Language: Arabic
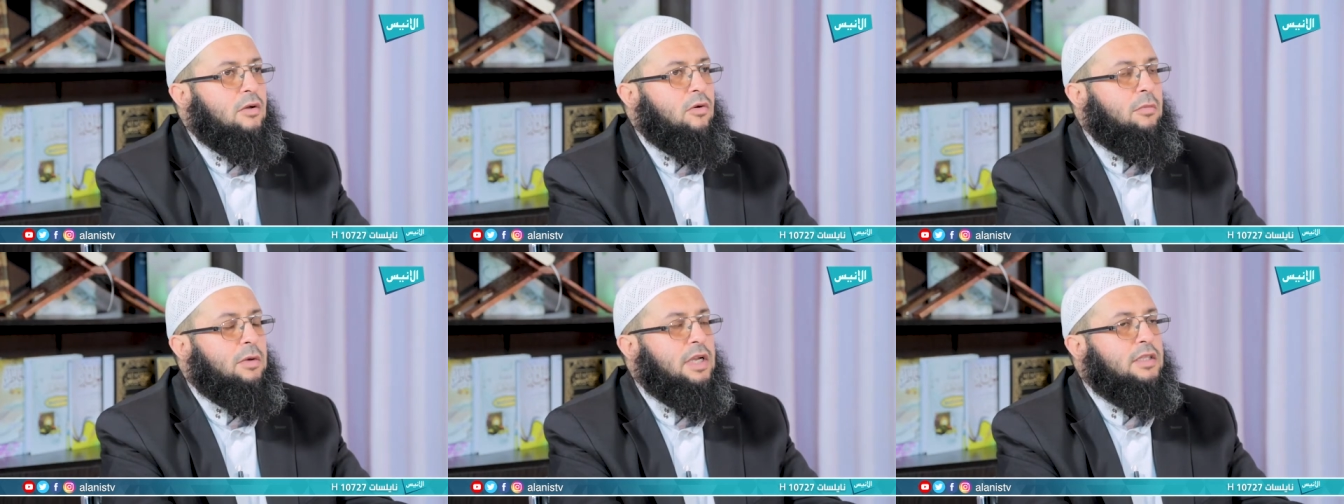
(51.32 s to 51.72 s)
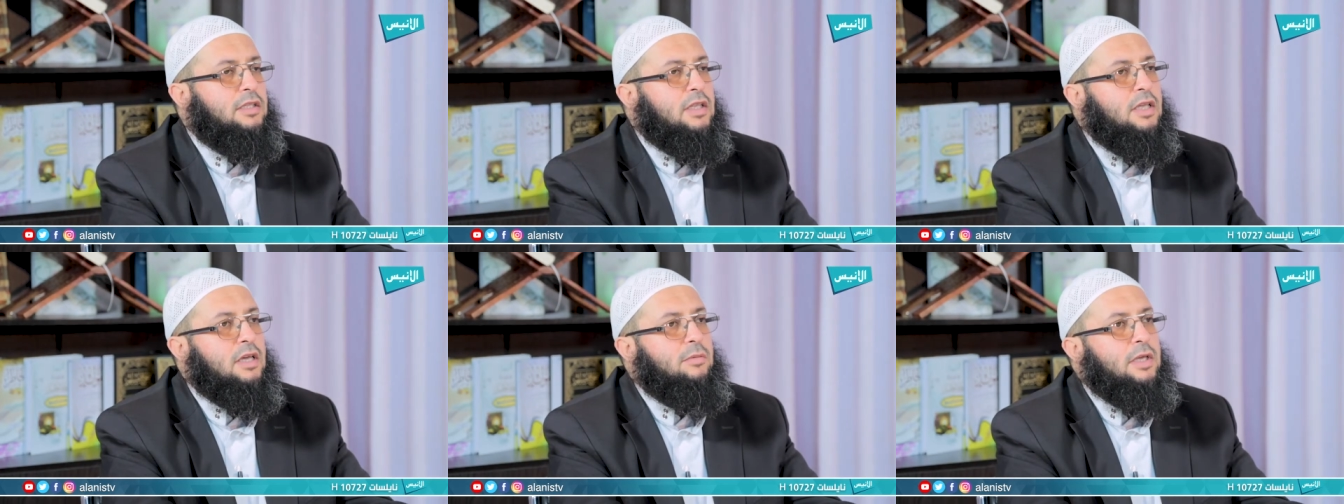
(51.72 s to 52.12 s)
ومن
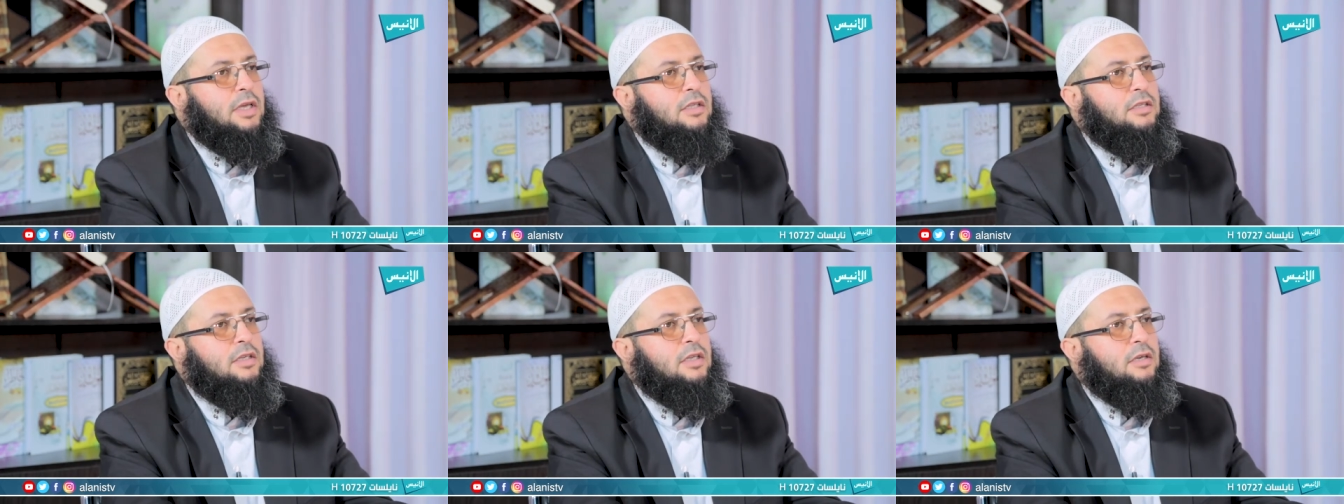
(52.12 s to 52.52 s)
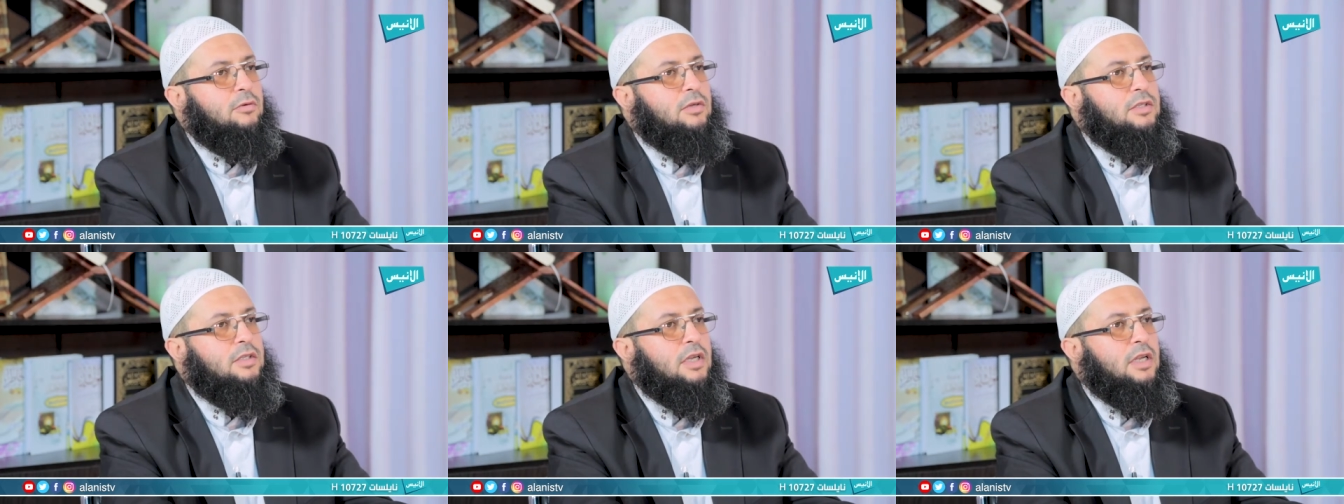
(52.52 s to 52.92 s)
اهتدى بهديه
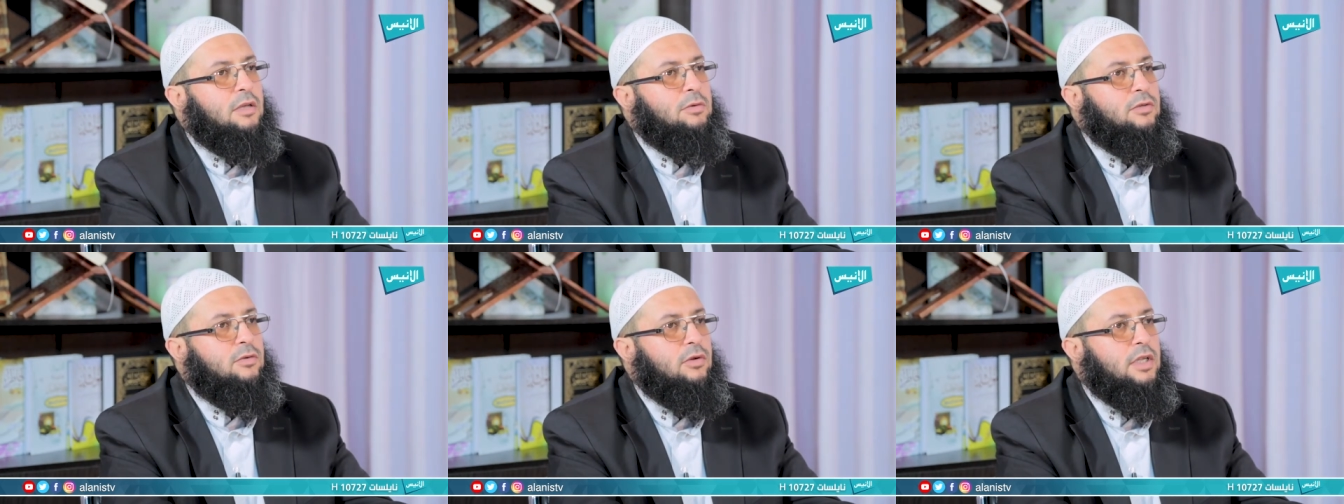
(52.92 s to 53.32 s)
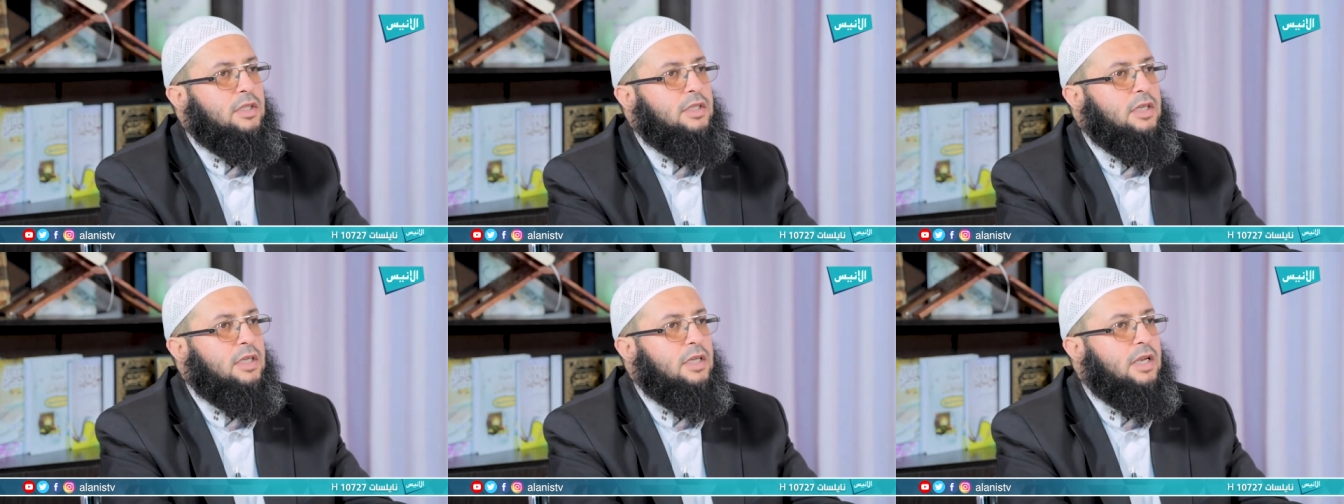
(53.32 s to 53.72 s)
واستنى
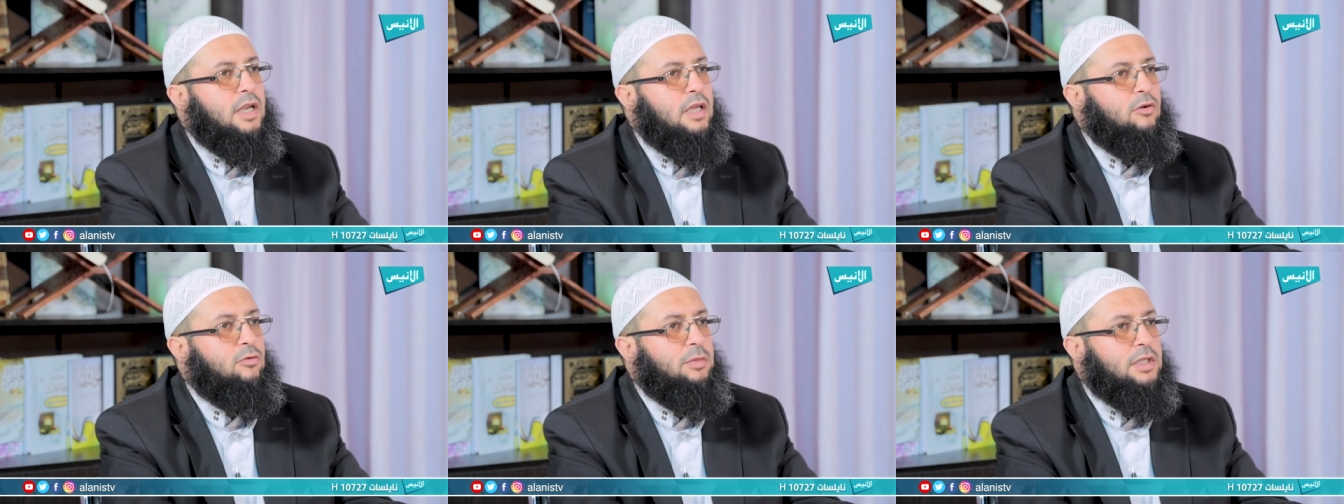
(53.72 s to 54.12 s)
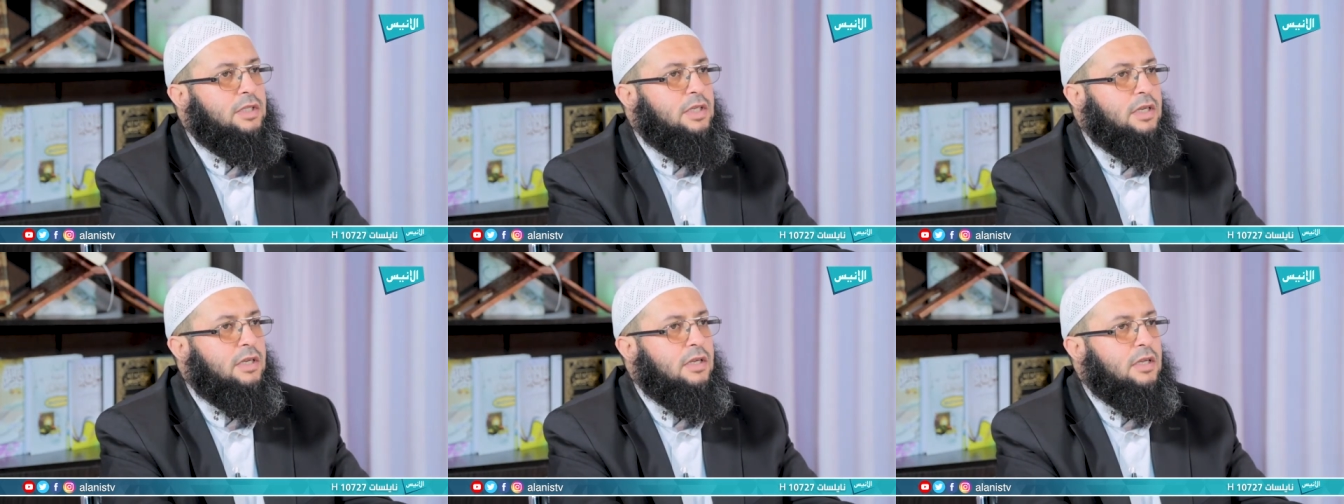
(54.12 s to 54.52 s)
بسنته إلى يوم
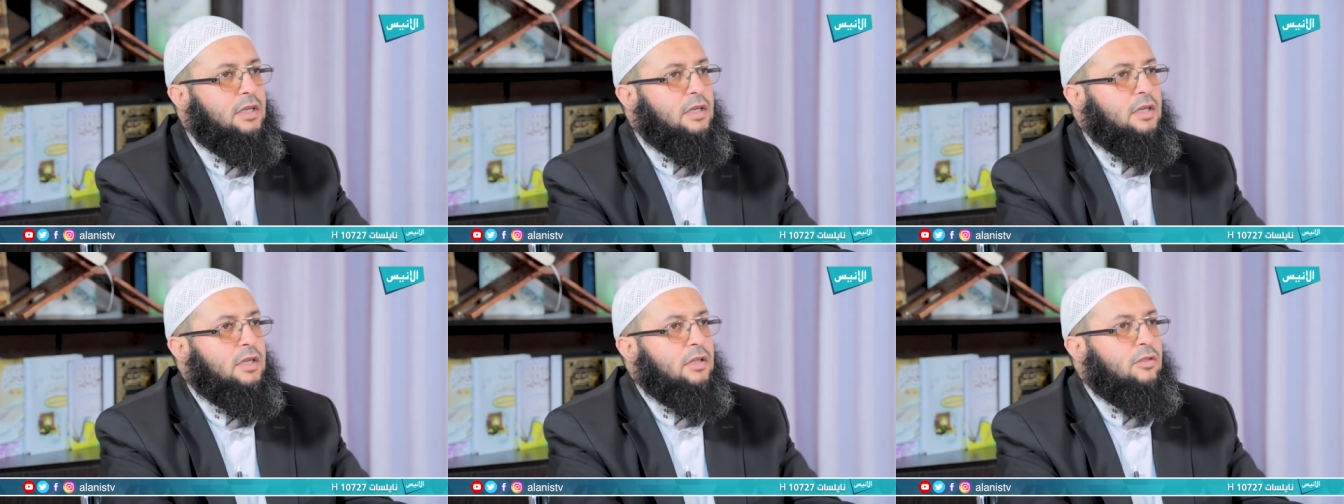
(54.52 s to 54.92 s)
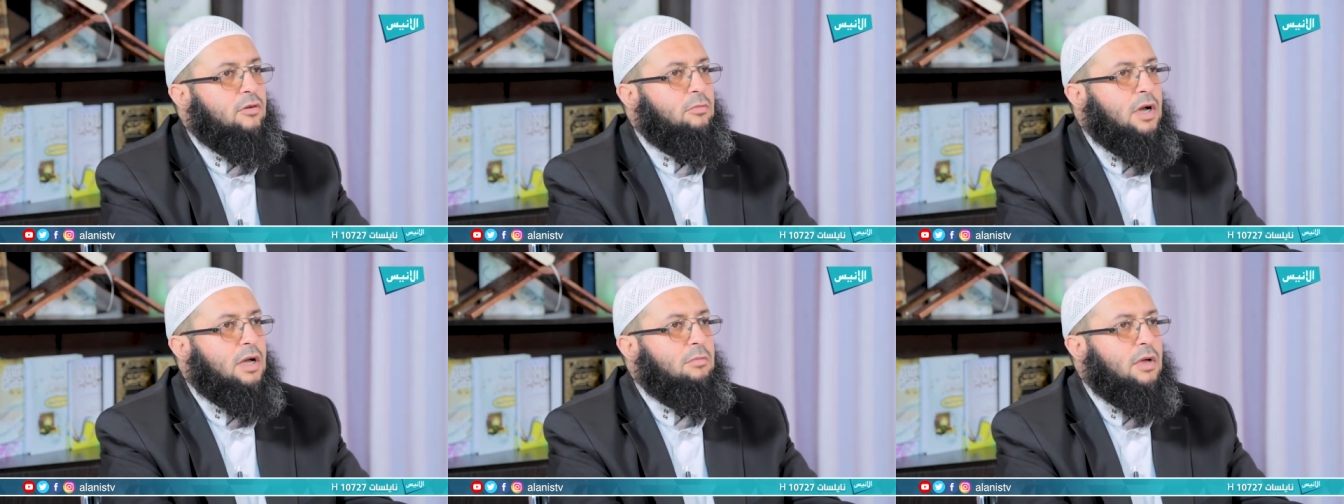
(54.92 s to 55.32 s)
الدين
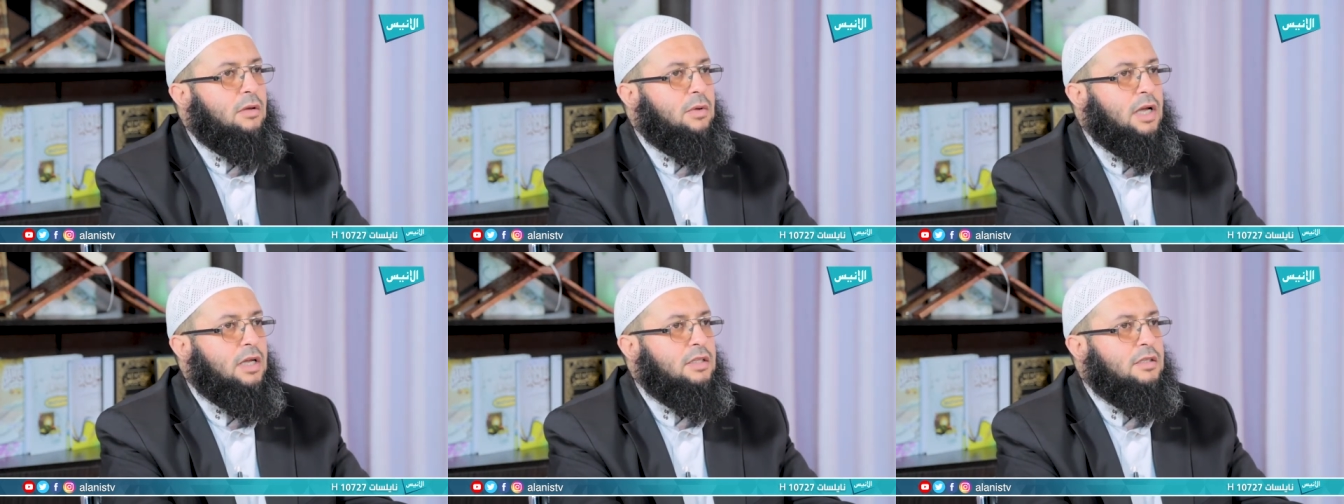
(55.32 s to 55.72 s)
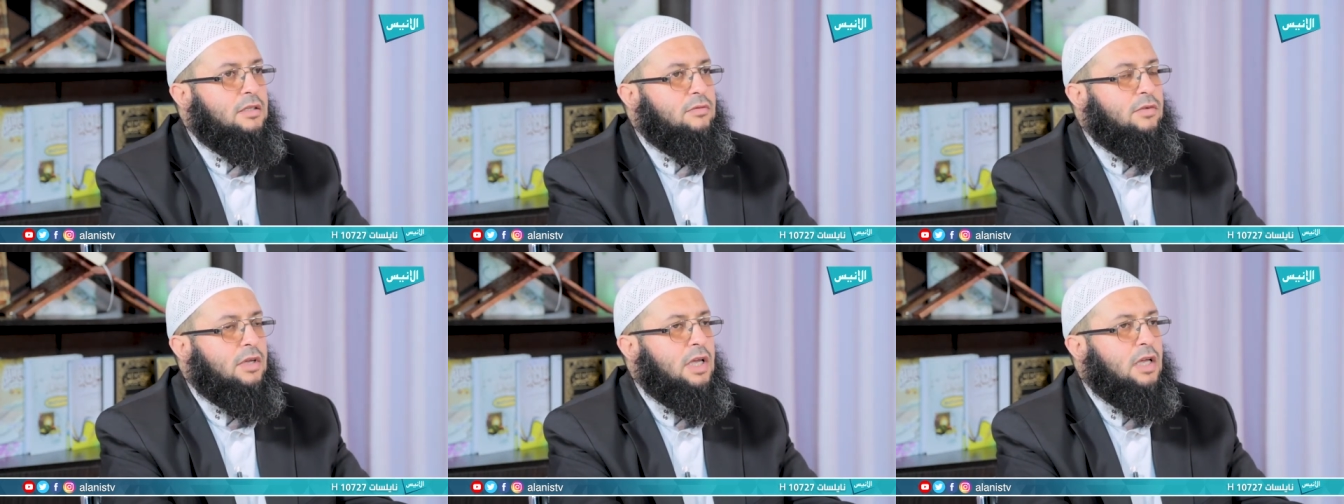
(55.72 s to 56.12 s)
ثم أما بعد
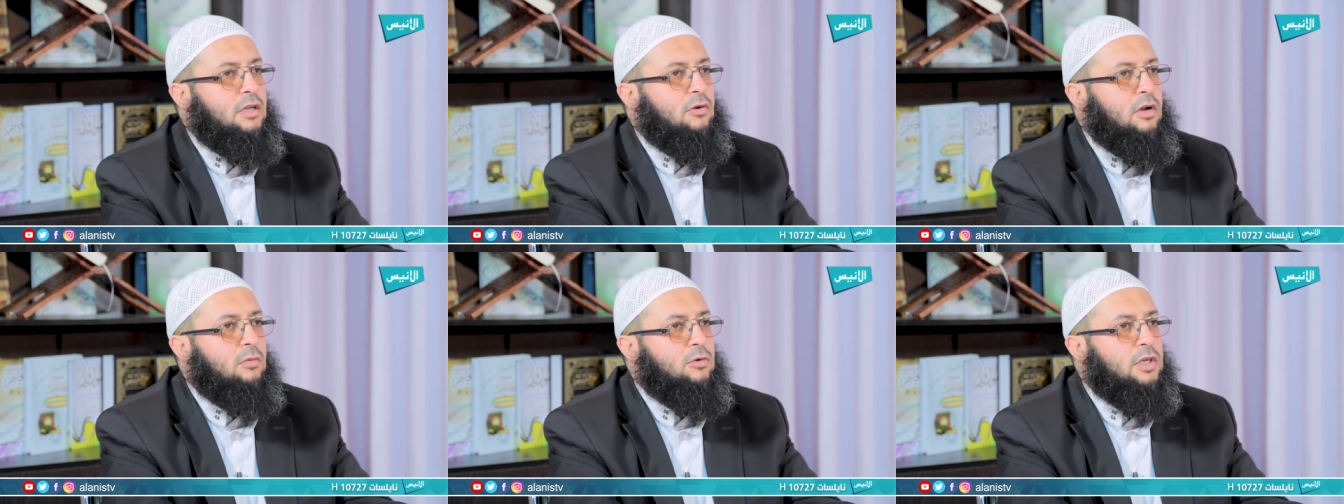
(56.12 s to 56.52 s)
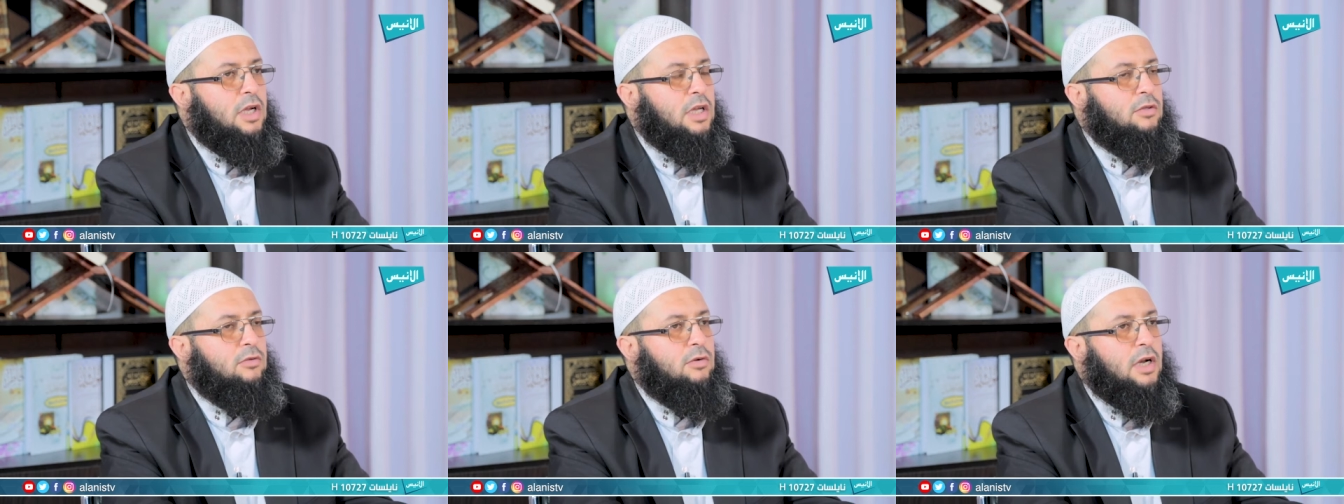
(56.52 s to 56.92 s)
فيا أيها
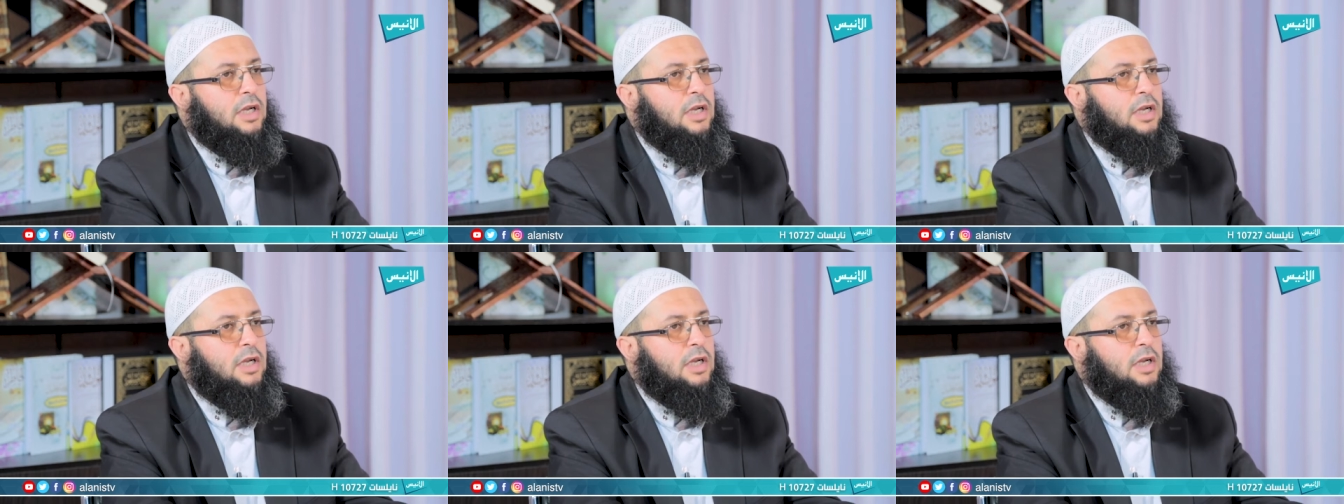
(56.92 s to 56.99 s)
المشاهدون